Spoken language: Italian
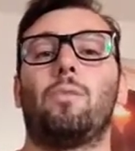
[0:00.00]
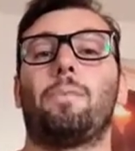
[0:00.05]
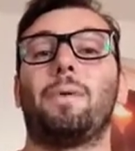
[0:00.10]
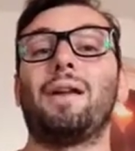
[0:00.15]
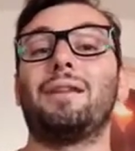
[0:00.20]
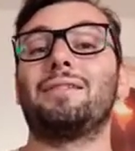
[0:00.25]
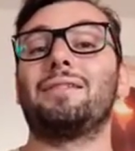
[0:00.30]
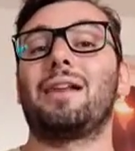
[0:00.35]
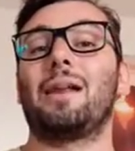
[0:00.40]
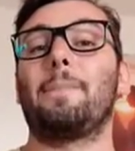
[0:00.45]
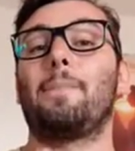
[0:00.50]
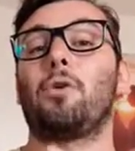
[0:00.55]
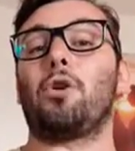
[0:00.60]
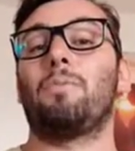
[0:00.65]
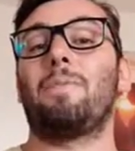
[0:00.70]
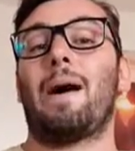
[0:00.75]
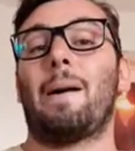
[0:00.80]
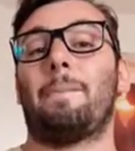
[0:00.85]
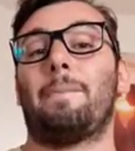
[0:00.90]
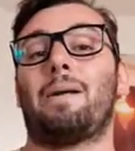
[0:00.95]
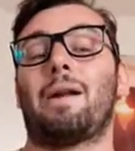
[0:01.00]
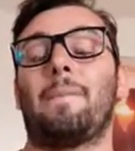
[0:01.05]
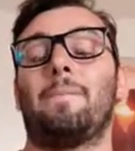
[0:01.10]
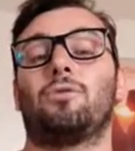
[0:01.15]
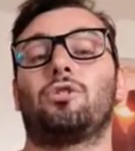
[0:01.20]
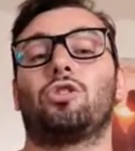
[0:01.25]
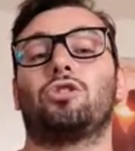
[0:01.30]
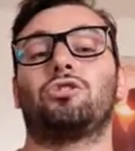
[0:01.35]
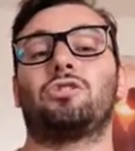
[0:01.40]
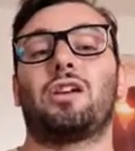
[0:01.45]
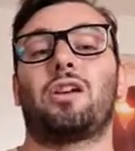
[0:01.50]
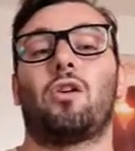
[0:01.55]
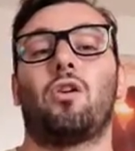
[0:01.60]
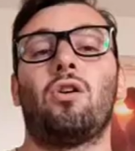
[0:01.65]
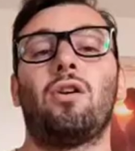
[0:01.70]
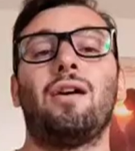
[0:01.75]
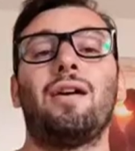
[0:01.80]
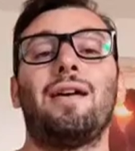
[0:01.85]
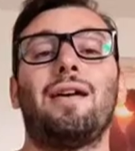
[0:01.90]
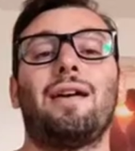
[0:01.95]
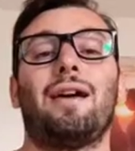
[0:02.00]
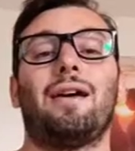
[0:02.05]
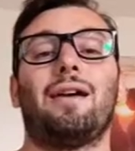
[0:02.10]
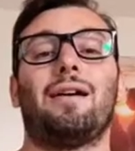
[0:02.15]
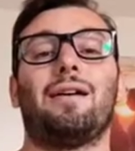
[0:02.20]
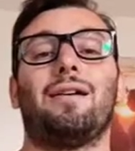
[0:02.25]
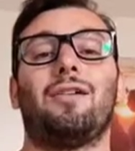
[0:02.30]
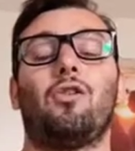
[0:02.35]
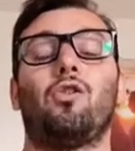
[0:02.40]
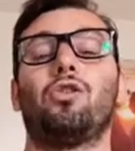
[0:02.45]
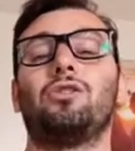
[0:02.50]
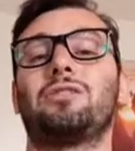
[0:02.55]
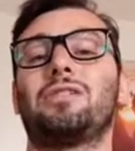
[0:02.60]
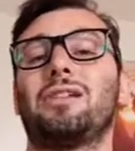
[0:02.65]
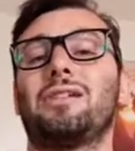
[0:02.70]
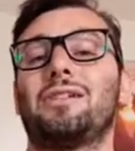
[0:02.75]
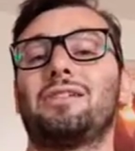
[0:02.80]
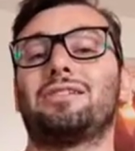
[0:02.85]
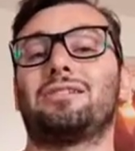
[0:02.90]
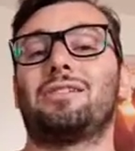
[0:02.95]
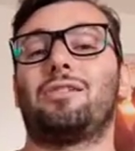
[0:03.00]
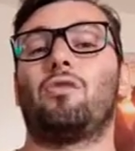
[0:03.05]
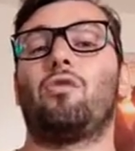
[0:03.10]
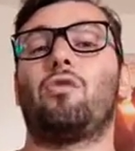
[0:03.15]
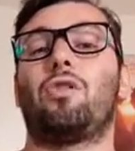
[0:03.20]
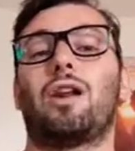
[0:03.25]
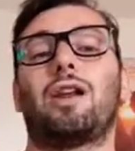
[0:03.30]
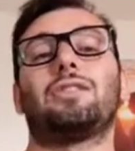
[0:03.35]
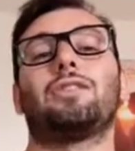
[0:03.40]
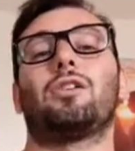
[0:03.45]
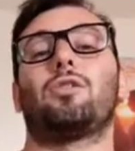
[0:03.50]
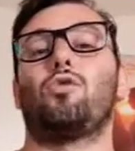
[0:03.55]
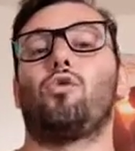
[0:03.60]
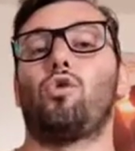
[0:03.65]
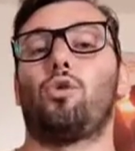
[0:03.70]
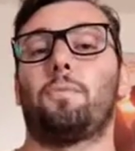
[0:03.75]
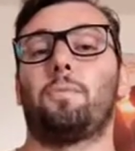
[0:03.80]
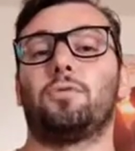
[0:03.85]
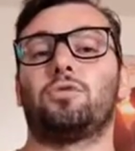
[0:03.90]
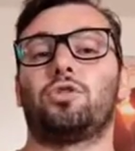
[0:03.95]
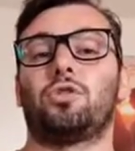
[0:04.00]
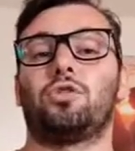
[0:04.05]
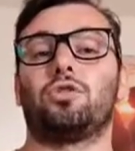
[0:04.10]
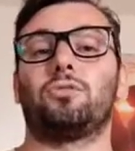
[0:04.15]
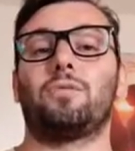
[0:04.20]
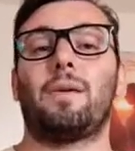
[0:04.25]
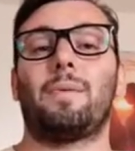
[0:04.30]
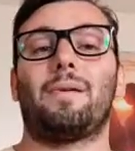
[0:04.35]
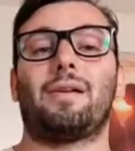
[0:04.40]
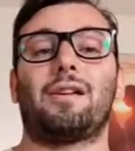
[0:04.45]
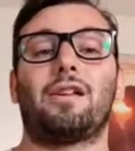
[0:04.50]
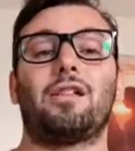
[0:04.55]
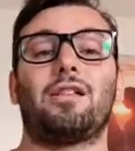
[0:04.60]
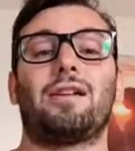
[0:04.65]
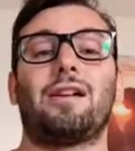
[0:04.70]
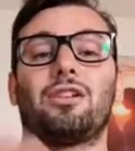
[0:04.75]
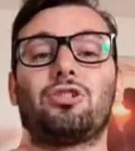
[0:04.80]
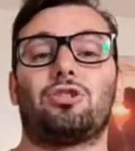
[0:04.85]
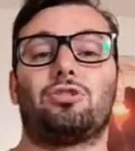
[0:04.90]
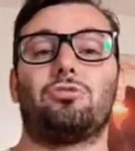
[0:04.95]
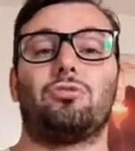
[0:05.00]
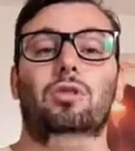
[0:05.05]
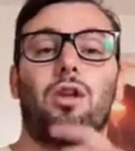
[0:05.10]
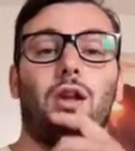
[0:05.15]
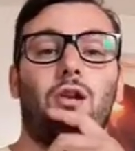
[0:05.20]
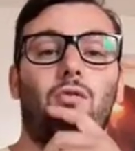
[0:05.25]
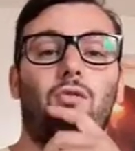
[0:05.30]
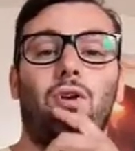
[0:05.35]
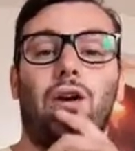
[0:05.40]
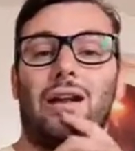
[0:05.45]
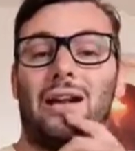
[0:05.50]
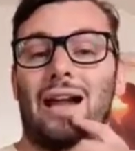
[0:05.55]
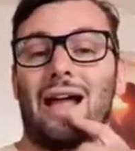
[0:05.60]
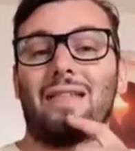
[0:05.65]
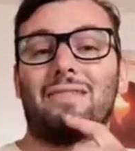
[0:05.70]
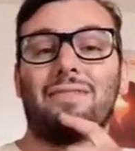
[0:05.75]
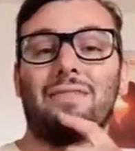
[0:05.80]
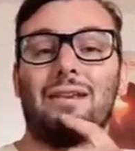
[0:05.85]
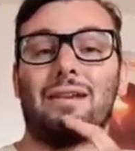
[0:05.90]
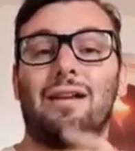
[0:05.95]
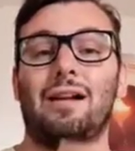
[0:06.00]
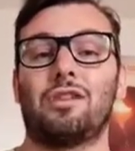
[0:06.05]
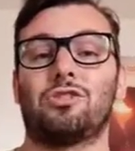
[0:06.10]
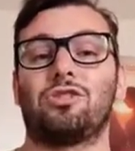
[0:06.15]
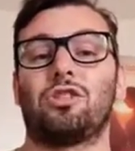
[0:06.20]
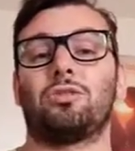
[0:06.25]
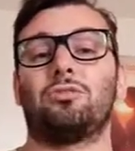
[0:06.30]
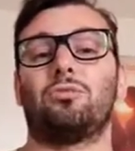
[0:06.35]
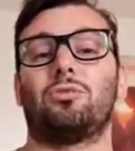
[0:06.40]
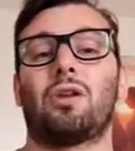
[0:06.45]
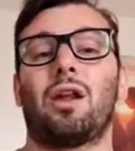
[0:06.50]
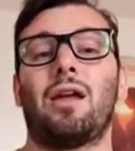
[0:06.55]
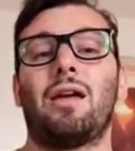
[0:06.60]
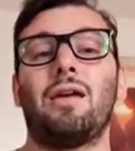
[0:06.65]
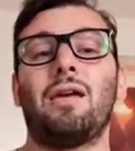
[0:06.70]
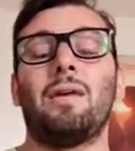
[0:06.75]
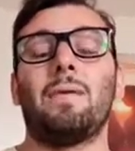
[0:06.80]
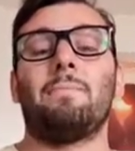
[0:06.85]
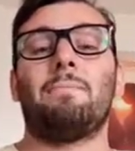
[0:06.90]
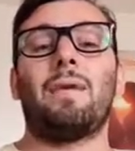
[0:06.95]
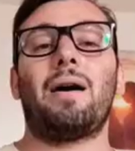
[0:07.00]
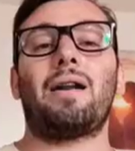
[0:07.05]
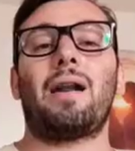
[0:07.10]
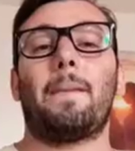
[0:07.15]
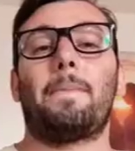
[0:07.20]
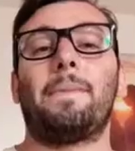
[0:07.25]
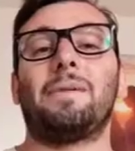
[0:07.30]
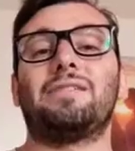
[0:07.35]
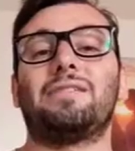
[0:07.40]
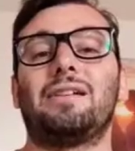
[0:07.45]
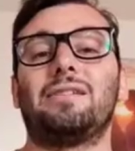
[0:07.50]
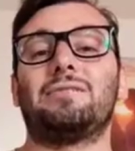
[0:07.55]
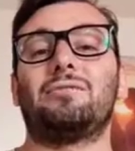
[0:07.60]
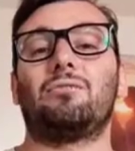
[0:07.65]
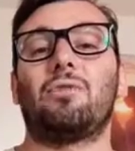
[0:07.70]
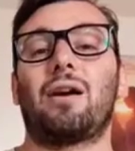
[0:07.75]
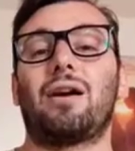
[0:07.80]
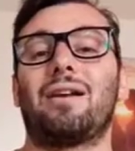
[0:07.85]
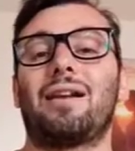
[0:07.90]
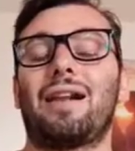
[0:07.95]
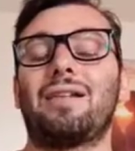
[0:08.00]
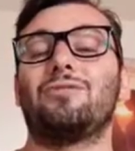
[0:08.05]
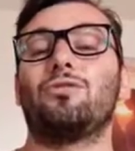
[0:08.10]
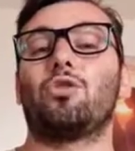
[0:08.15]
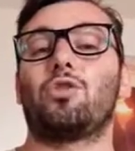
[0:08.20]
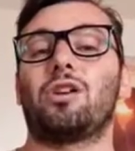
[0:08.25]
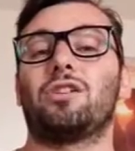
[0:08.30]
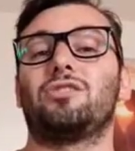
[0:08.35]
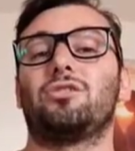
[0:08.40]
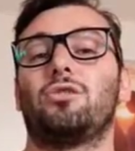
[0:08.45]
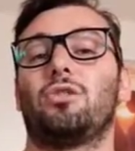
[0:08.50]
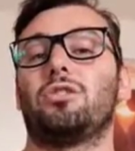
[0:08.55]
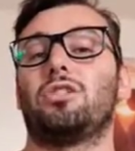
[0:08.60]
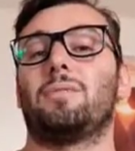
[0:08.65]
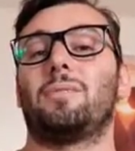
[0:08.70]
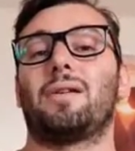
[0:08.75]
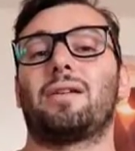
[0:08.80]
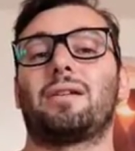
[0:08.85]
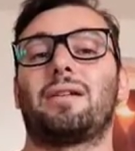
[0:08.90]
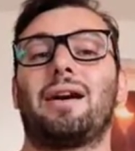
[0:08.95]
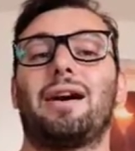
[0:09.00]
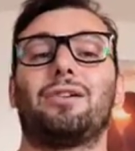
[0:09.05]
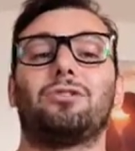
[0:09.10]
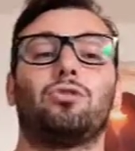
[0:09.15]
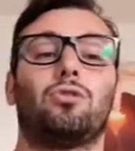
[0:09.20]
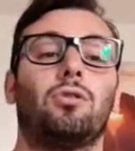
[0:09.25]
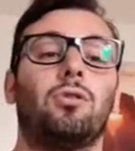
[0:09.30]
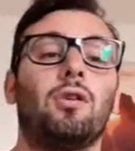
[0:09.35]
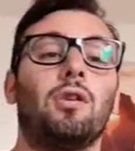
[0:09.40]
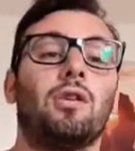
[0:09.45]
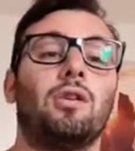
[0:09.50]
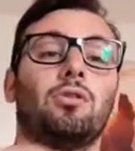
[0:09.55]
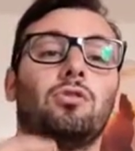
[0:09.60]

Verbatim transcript: Prendere Pogba a parametro zero, eh, oltre ad essere un grande colpo secondo me, perché il calciatore è un grande calciatore, ma rappresenta una grande occasione di mercato.